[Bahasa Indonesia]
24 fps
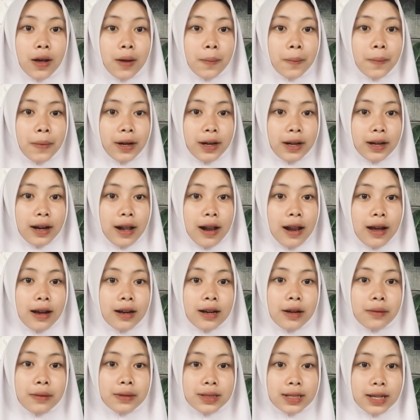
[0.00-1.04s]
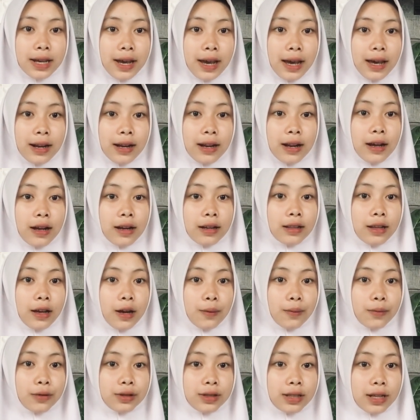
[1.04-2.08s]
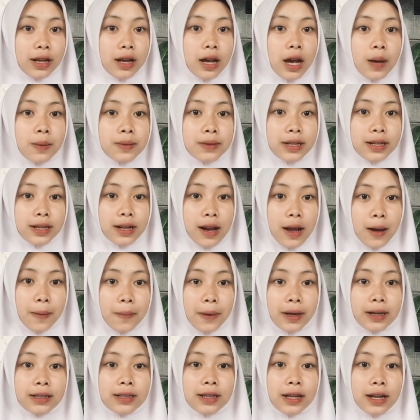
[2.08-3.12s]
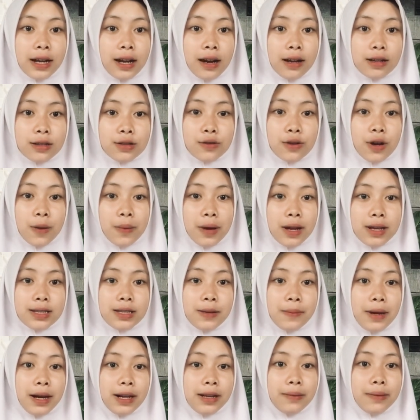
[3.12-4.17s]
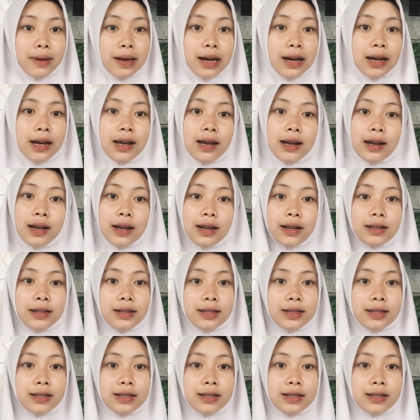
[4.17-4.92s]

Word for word: Perkenalkan nama saya Erina Kartika Putri, absen 8 dari kelas 12 IPA 5.